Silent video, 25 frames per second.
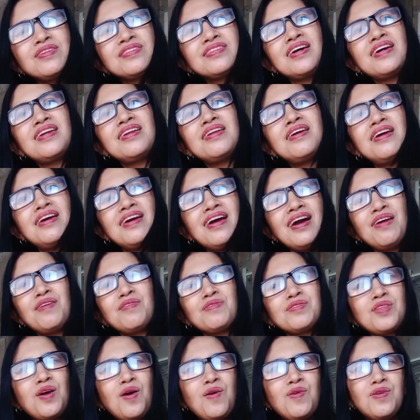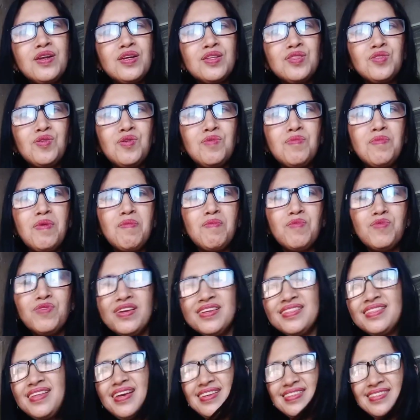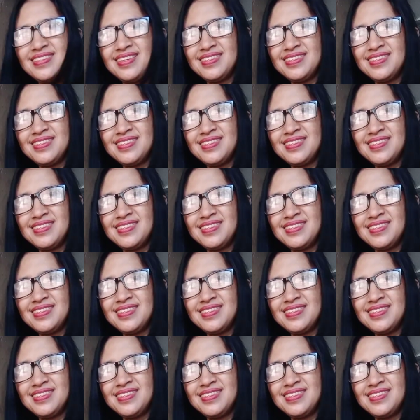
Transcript: Sana ngayong taon na to mamonetize